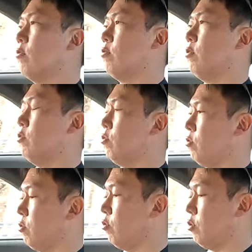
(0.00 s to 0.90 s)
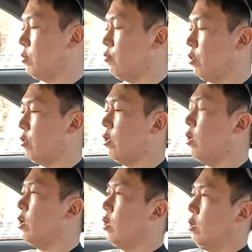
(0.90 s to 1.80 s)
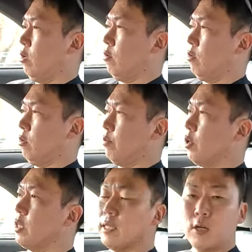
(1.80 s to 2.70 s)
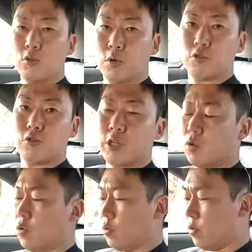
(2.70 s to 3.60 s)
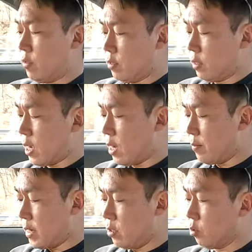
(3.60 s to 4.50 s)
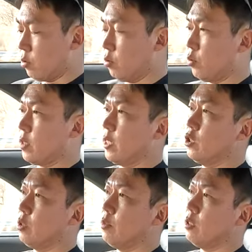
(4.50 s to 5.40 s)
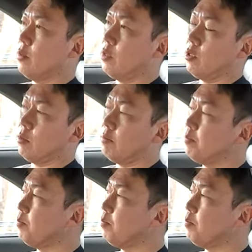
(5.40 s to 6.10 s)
그래서 그것 때문에 편하다고 볼 수도 있고, 다만 어떤 또 단점이 있냐면,